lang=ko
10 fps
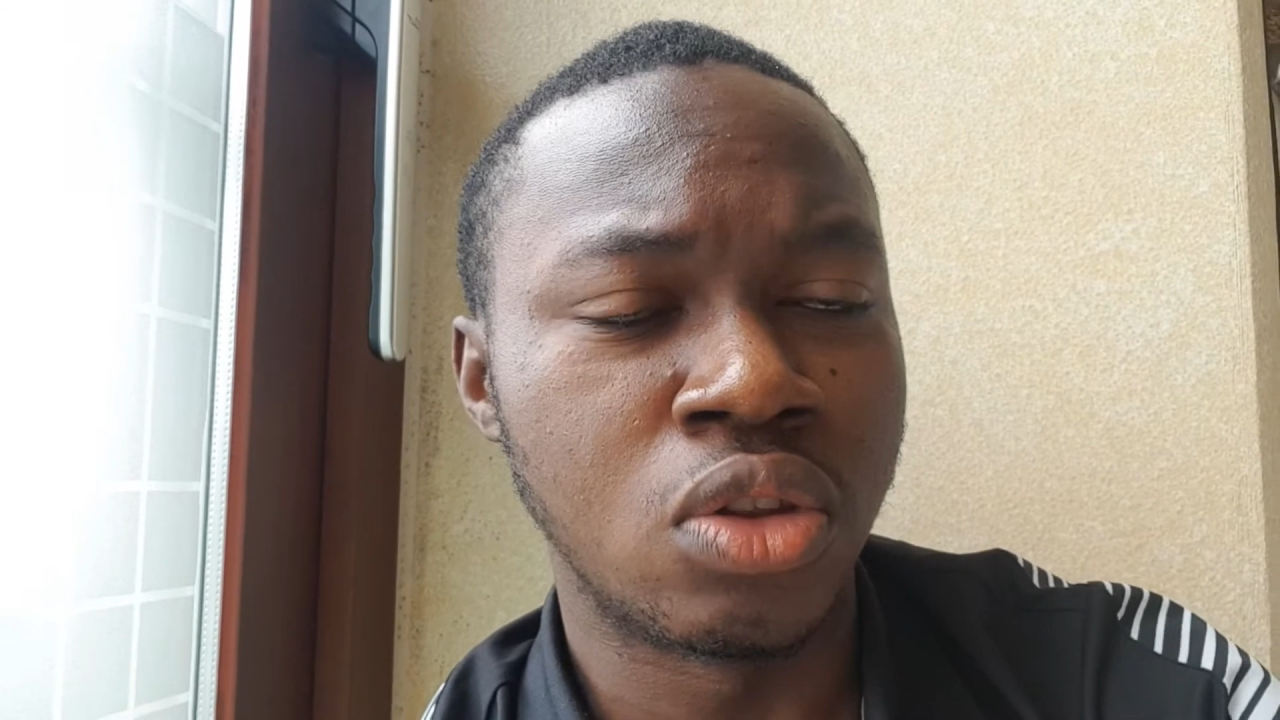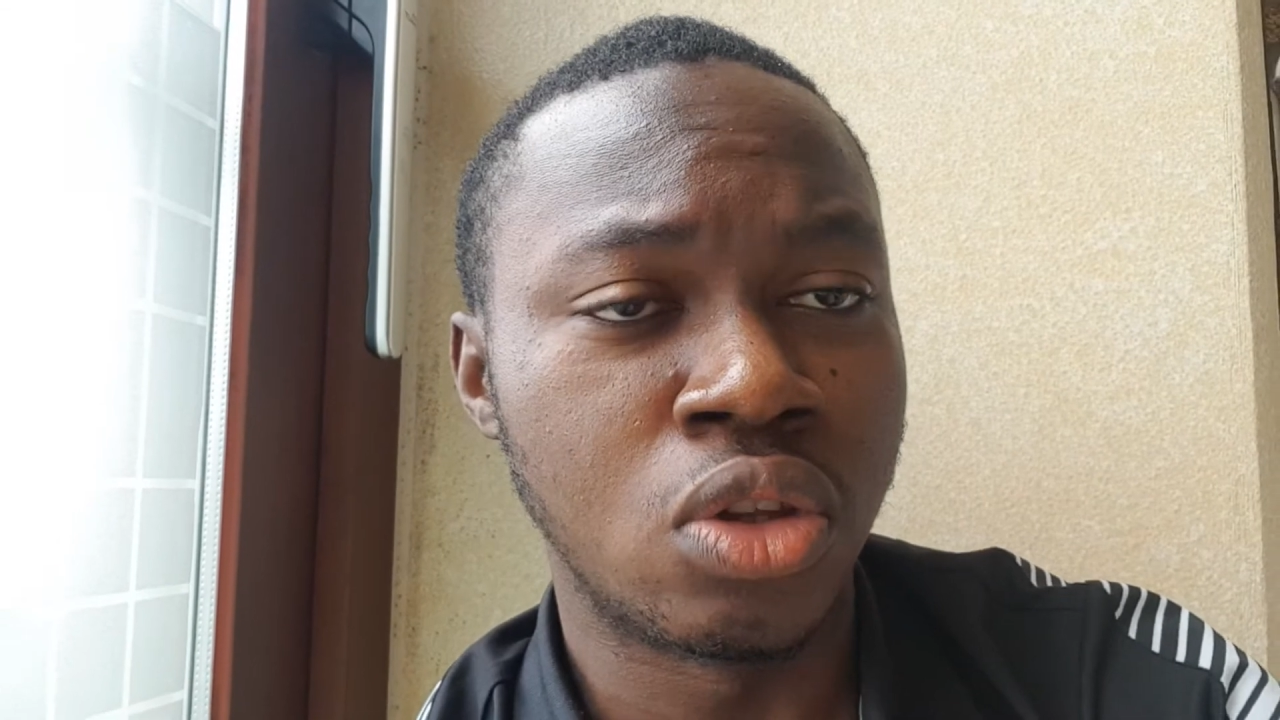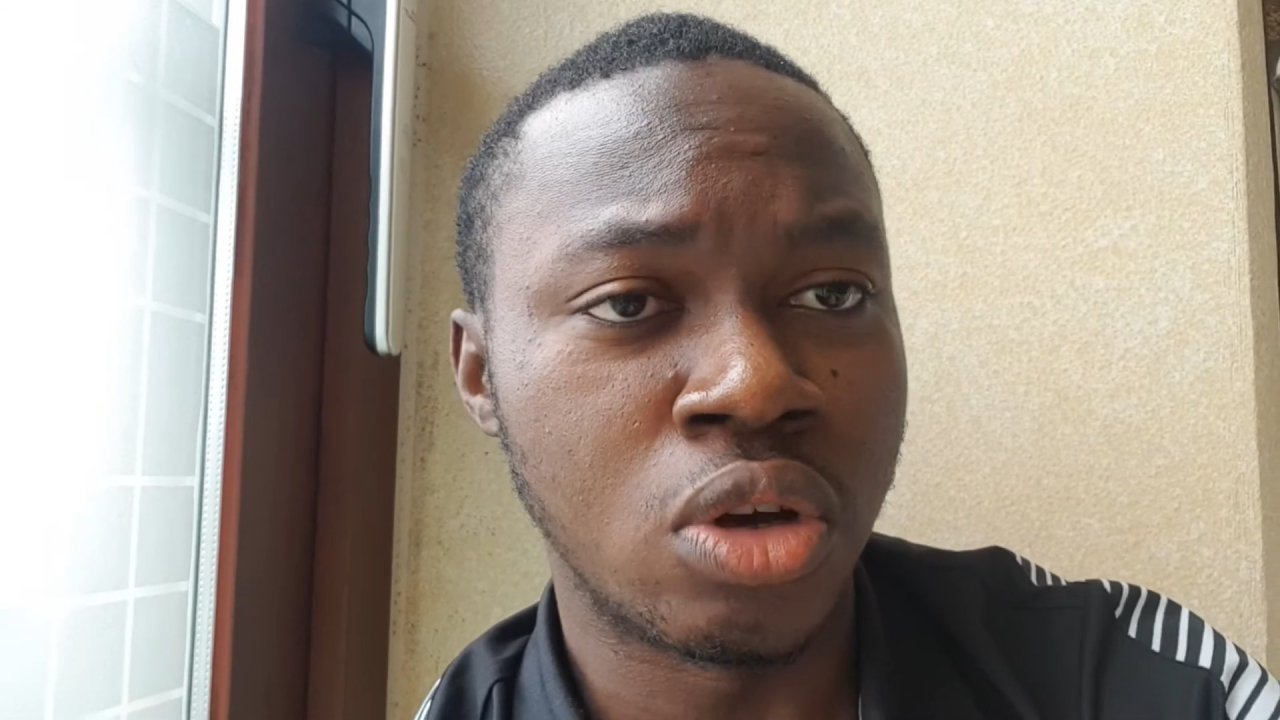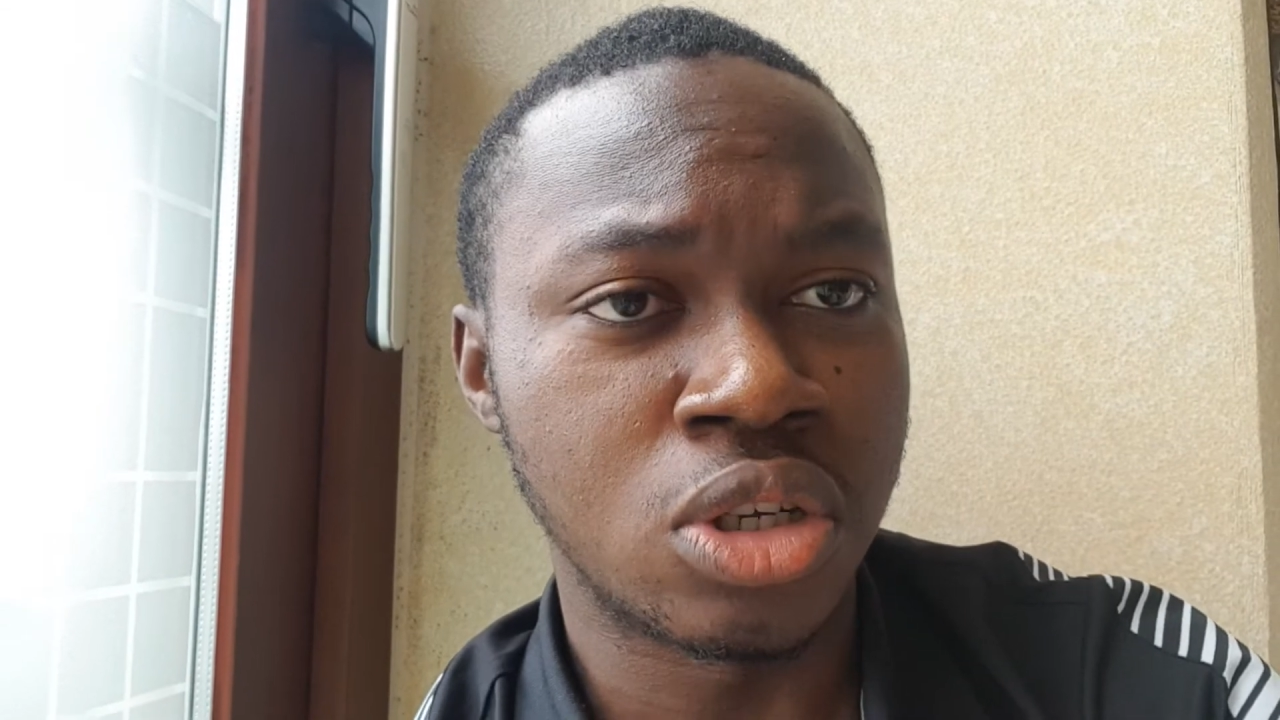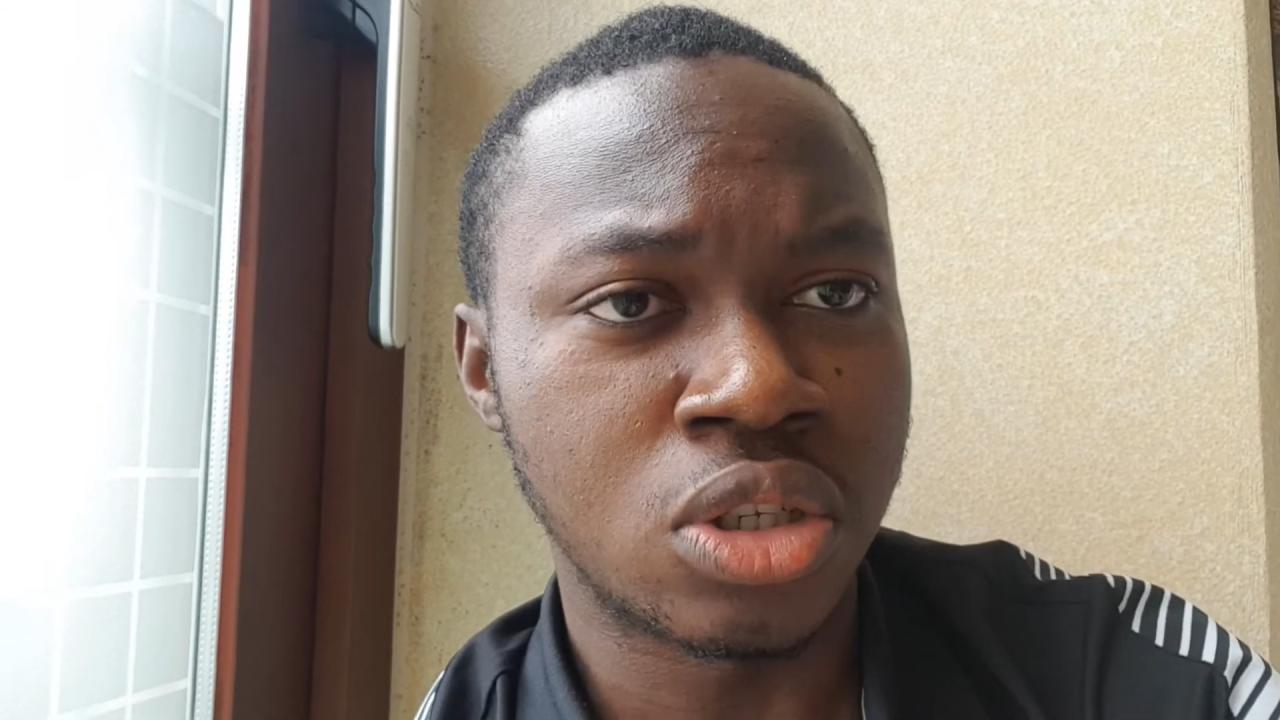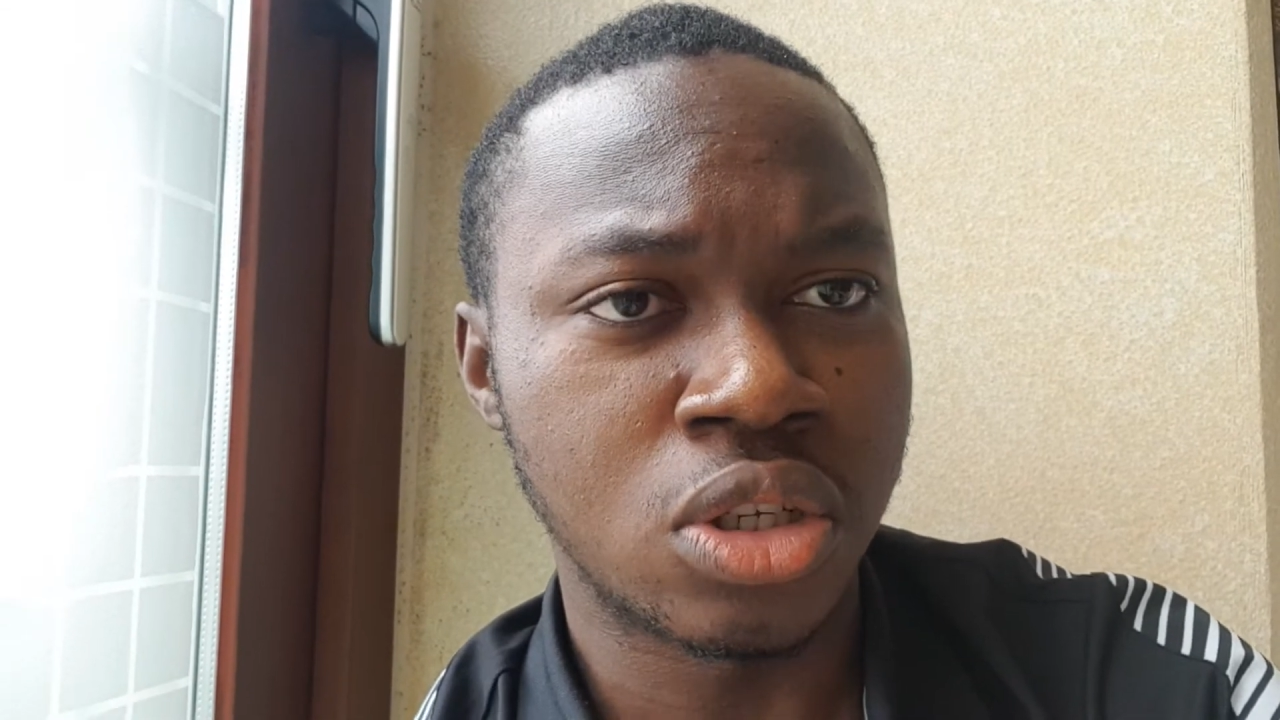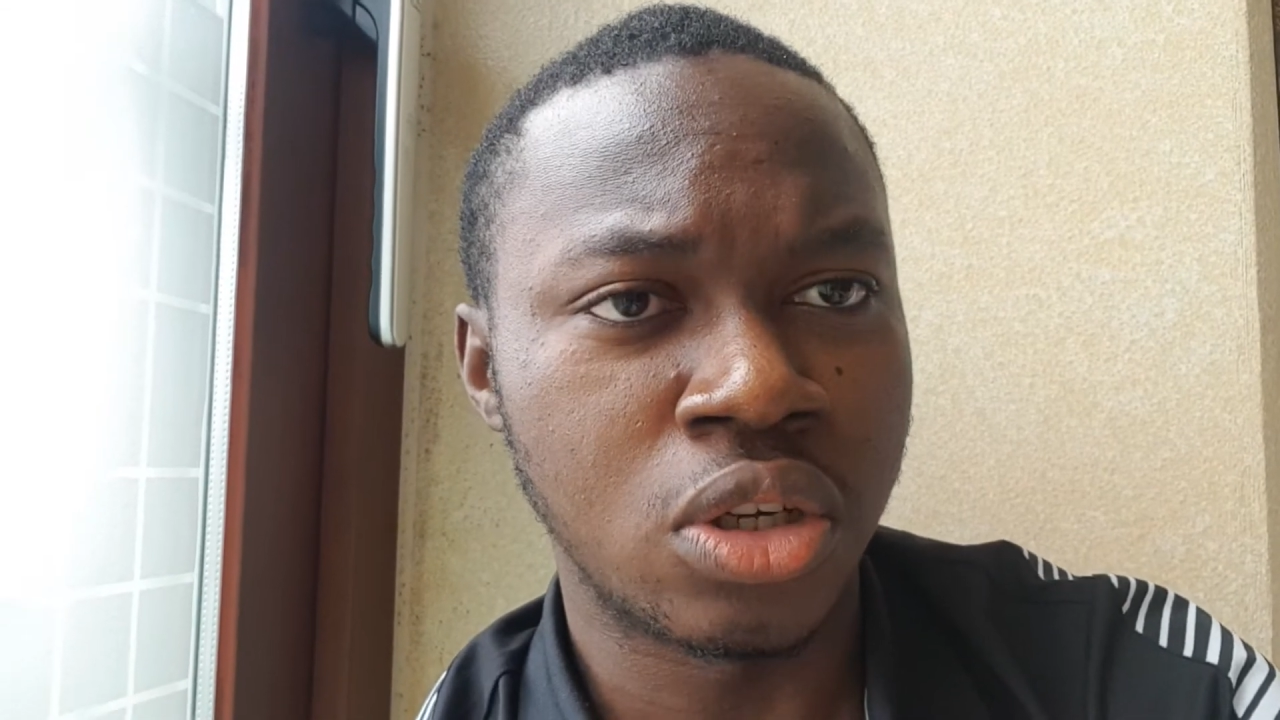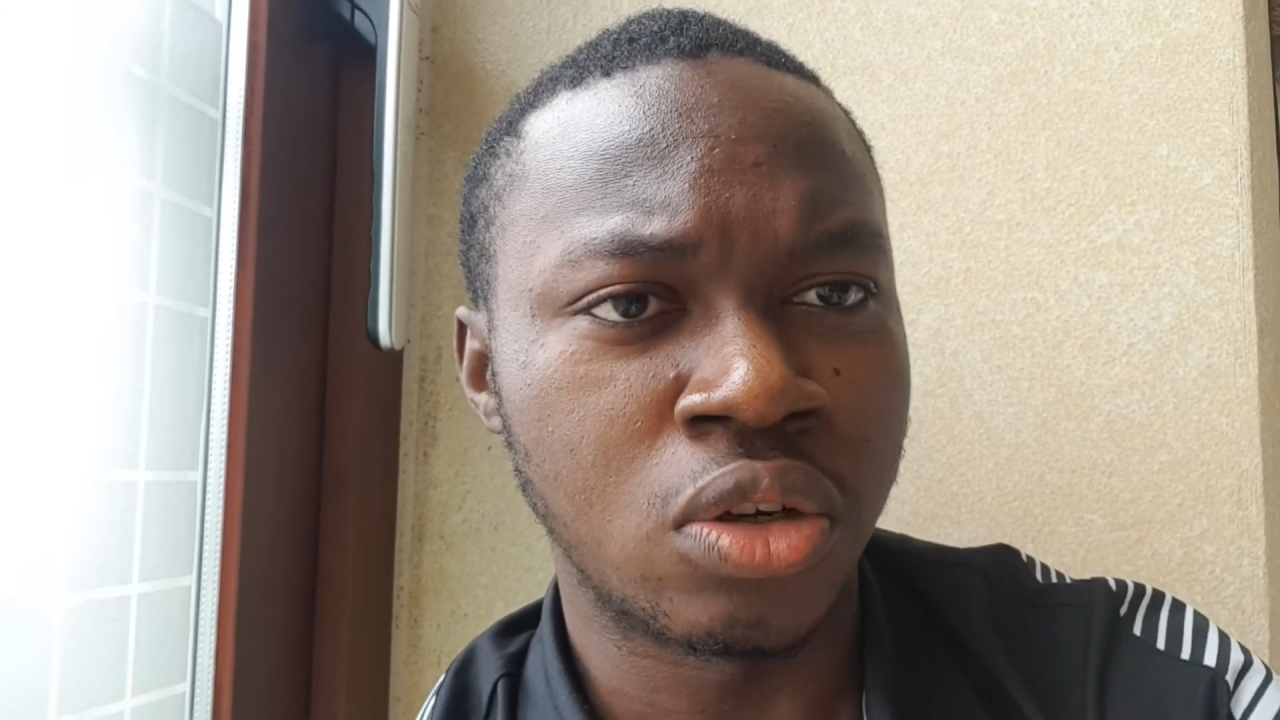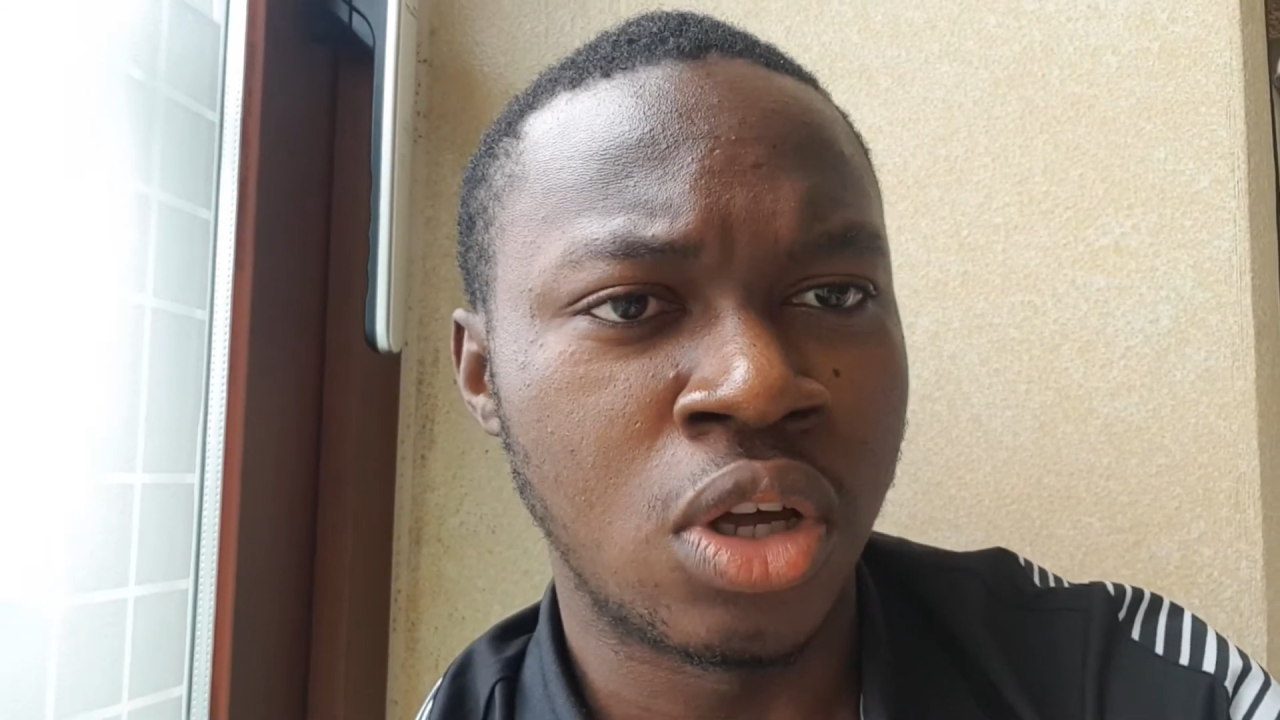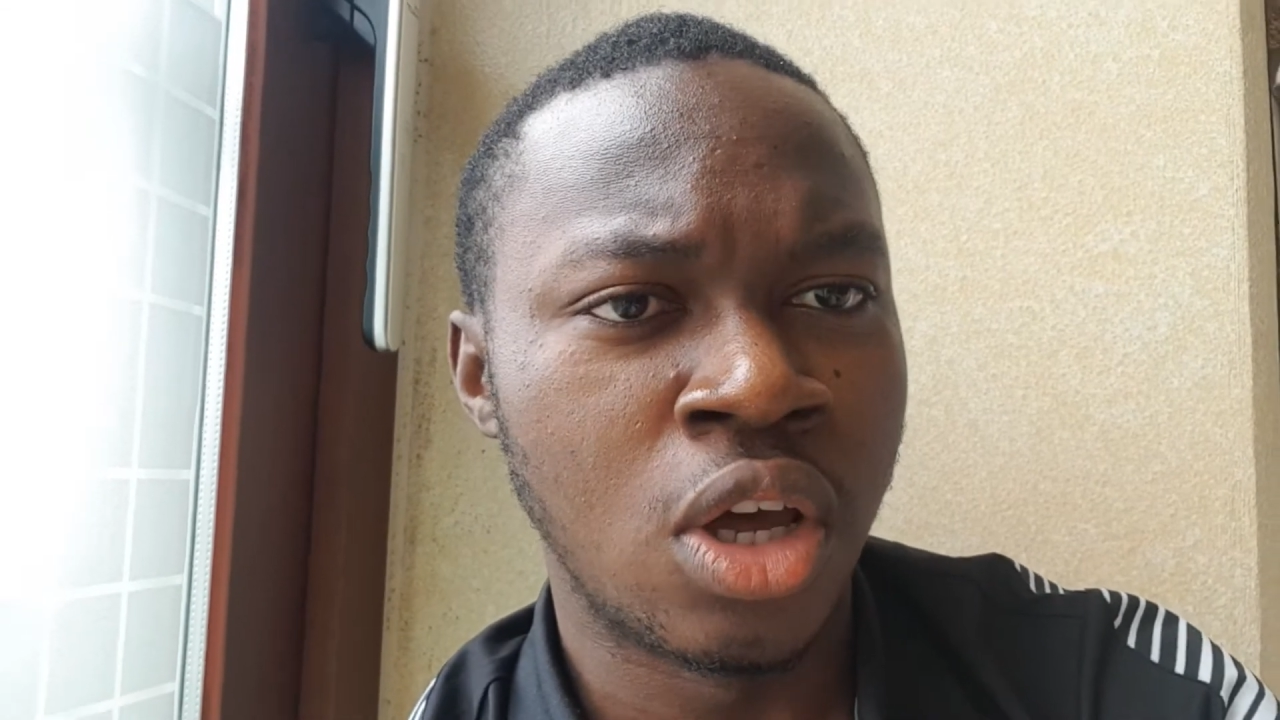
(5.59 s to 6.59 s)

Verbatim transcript: 되었어요.